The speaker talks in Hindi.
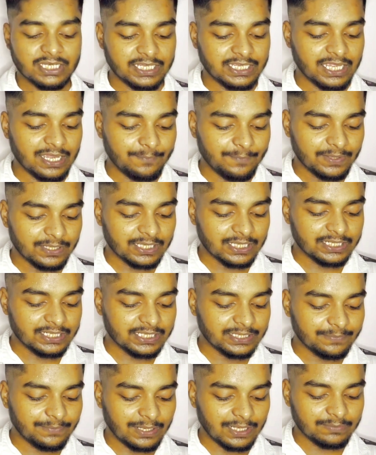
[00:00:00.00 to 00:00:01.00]
है यहाँ पे
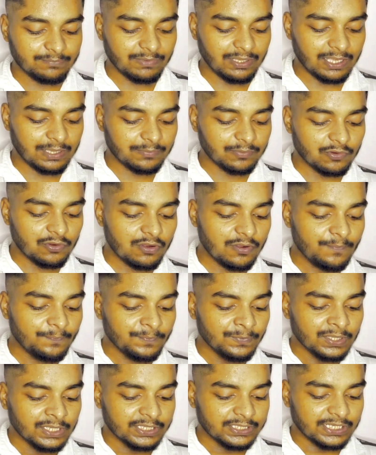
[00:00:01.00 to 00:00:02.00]
करने के बाद में आपको
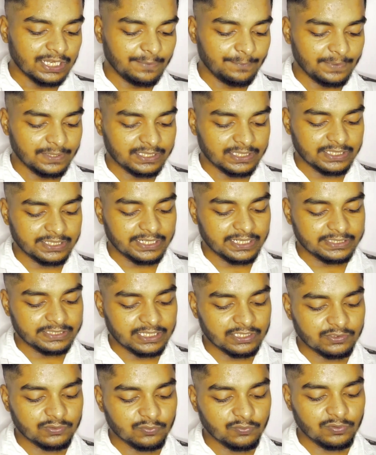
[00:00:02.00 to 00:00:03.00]
यहाँ पे क्रिएटर
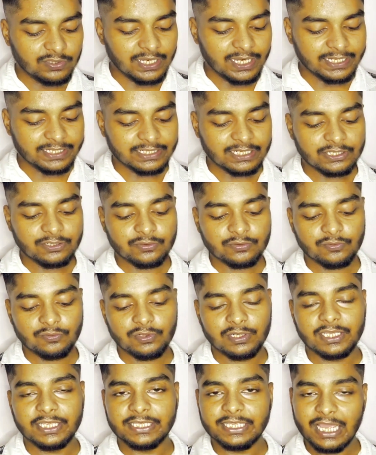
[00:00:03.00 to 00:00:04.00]
टूल एंड
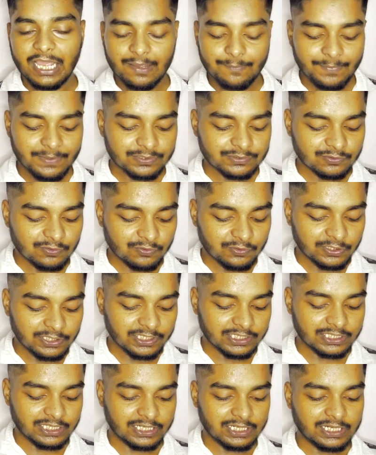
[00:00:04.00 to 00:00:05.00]
कंट्रोल है यहाँ पे इसको
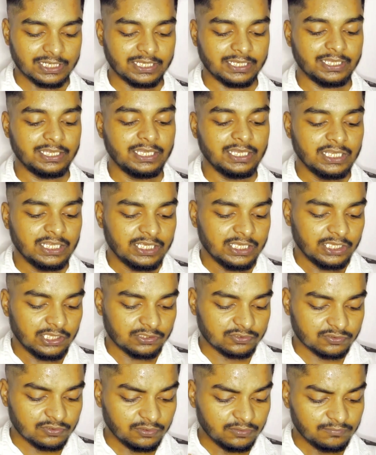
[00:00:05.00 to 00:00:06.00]
क्लिक करना है
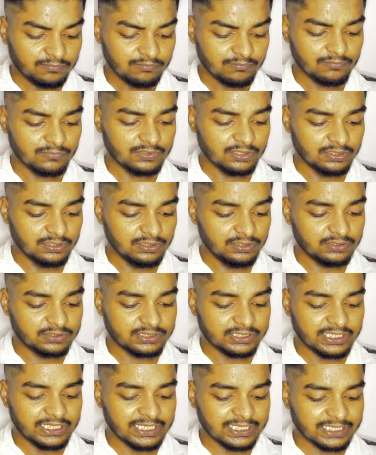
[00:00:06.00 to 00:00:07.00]
इसको
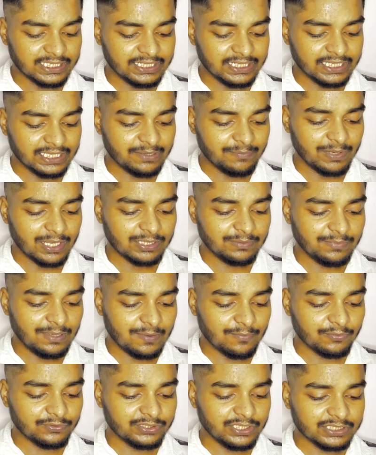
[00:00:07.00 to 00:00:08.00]
क्लिक करने के बाद में
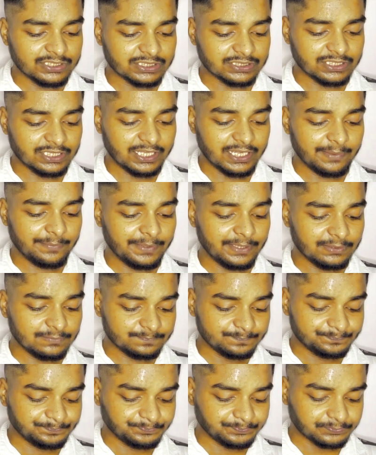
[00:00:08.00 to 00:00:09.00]
आपको देख सकते हैं यहाँ
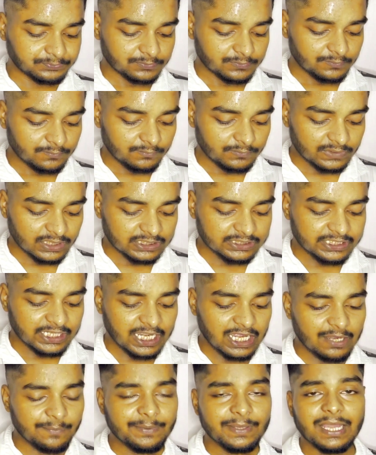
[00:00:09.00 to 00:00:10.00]
पे
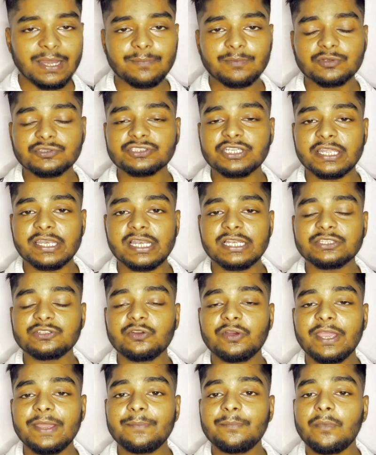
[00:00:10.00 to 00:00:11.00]
यहाँ पे आपको चैनल जो
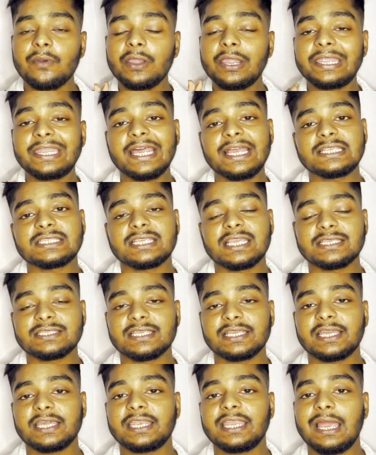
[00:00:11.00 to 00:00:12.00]
है मोनिटाइज कैसे
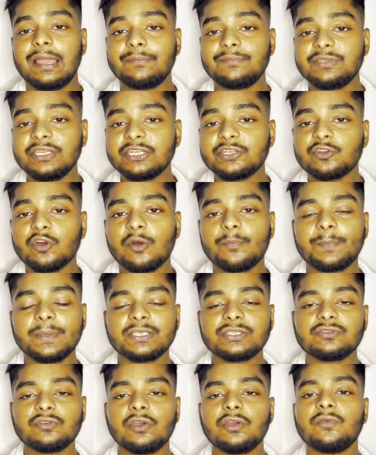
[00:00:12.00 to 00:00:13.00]
करें अब ये टॉपिक
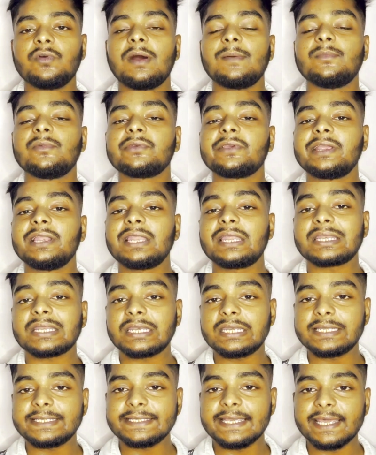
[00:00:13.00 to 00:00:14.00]
जो है वो हम लोग क्लियर
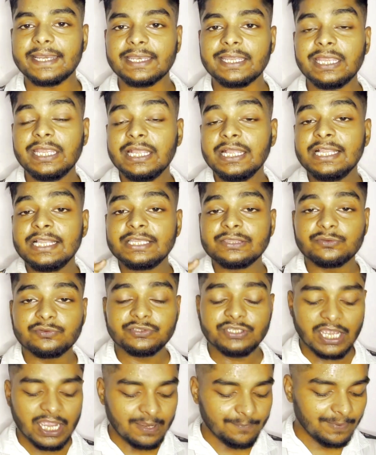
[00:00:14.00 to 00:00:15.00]
करने जा रहे हैं तो
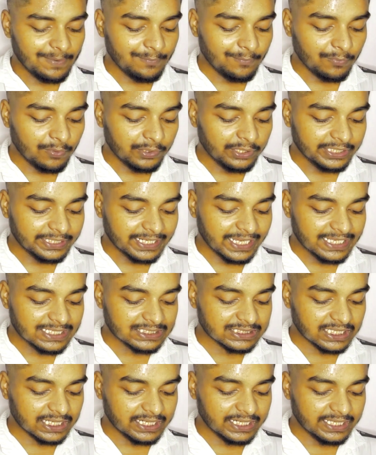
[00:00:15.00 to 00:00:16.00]
यहाँ पे मोनिटाइज
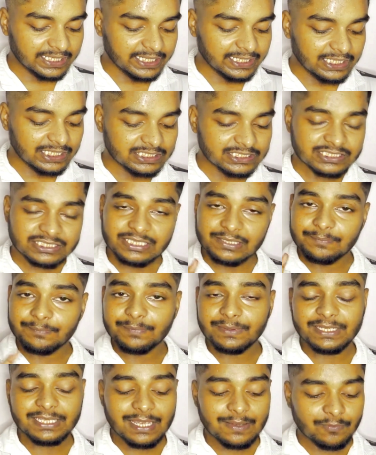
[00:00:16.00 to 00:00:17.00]
करने के लिए
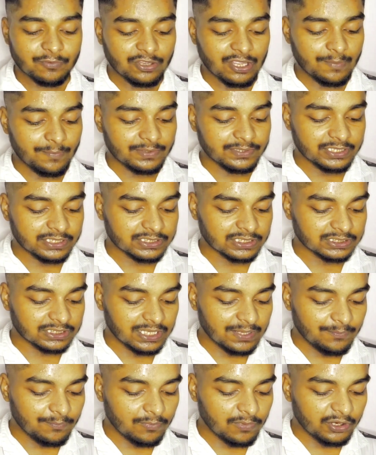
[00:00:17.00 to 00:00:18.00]
सिंपली आपको यहाँ पे देख सकते
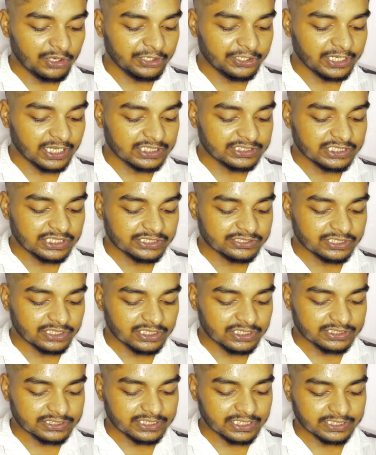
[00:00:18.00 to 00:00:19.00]
हैं
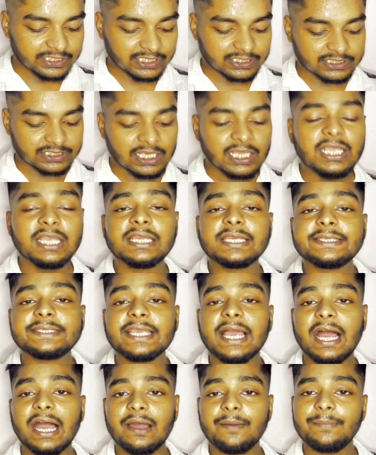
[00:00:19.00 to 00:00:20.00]
मोनिटाइजेशन स्टेटस
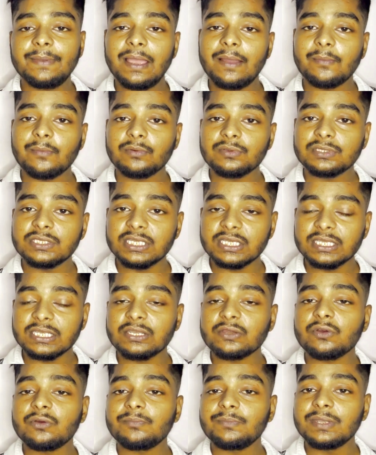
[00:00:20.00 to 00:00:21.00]
यहाँ पे आपको देखने
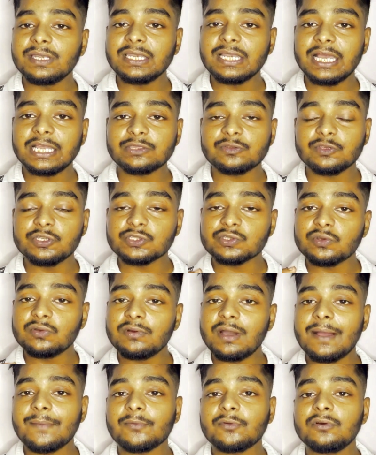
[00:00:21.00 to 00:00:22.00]
को मिल रहा है तो इसको
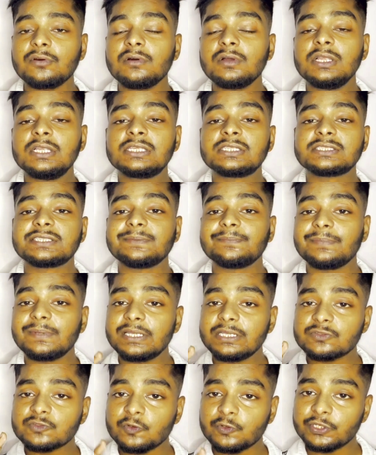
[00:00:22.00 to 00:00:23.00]
आपको सिंपली
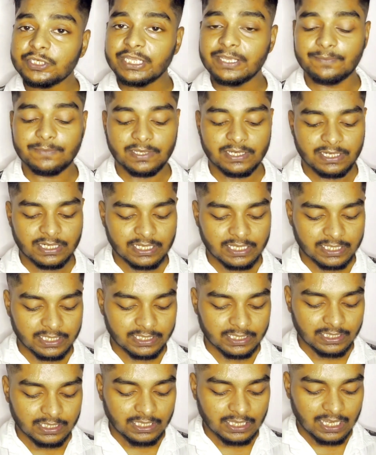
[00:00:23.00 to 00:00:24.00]
इसको टेप करना है
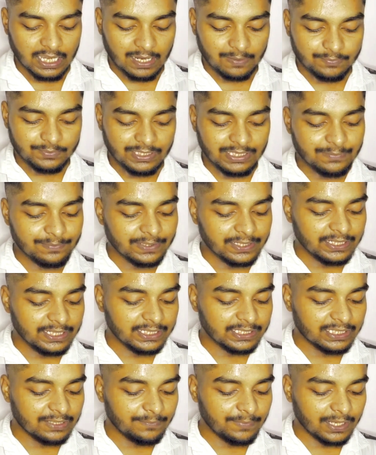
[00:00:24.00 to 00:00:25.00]
अब टेप करने
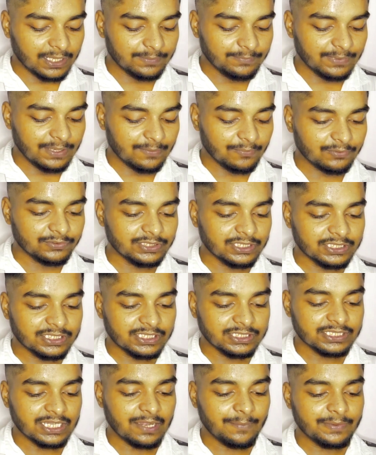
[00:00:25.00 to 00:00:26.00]
के बाद में आपको देखिए
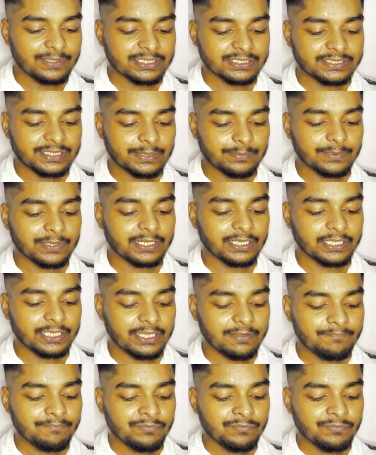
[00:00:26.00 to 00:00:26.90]
यहाँ पे जब टेप करेंगे